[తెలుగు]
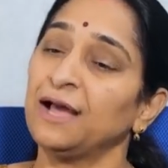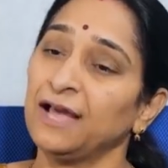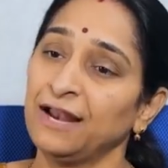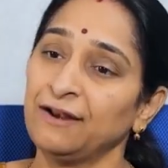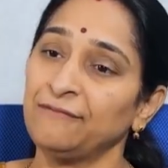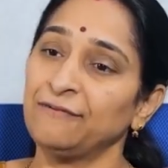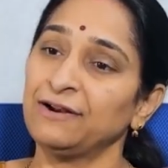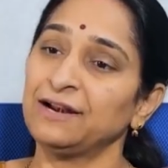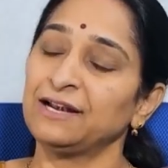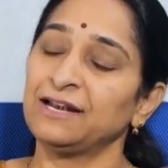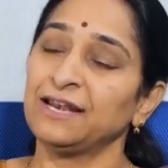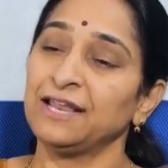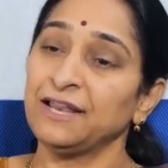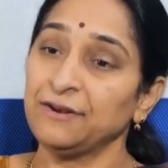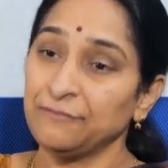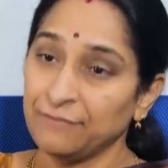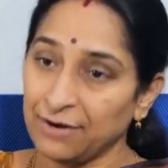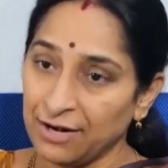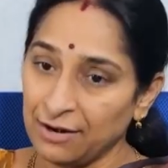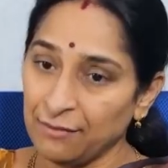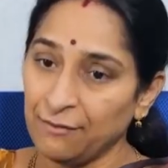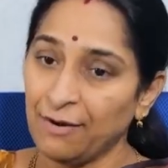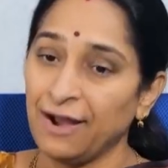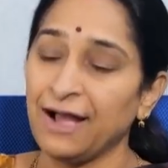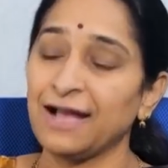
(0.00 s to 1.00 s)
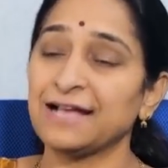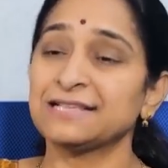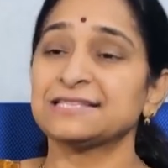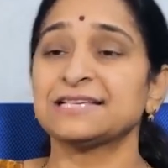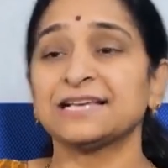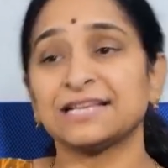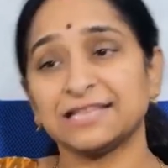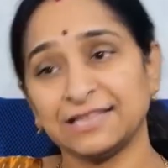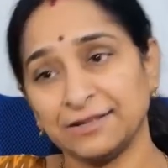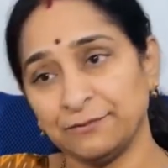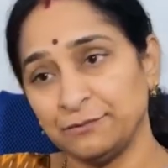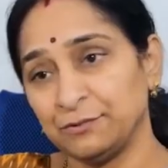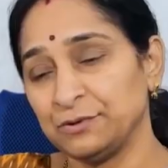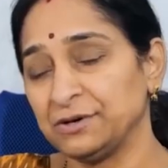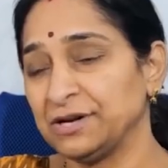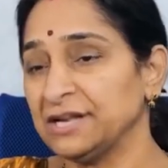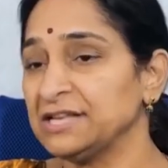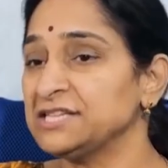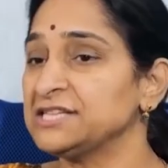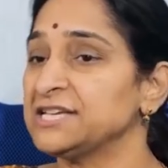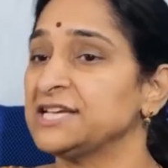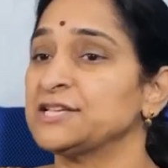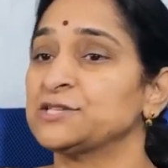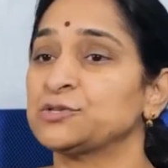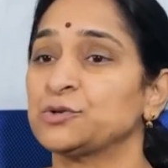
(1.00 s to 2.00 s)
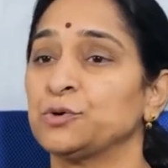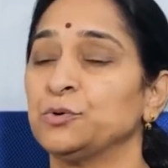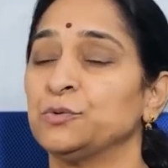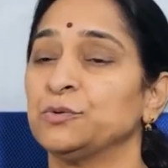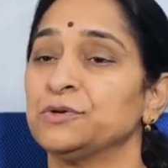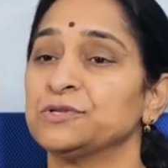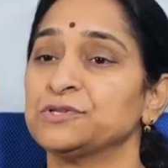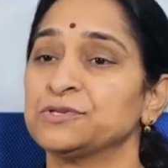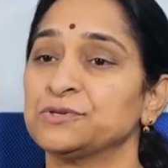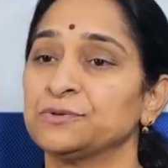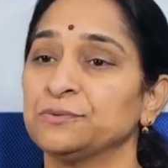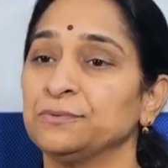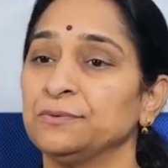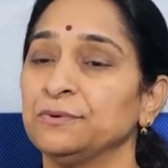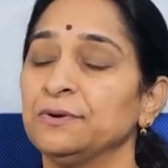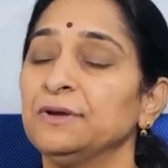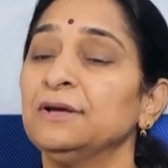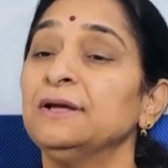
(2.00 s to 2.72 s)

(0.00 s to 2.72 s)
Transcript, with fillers: అలవాటు లేని వాళ్ళు ఆసక్తి ఉంటే చేసుకోవచ్చు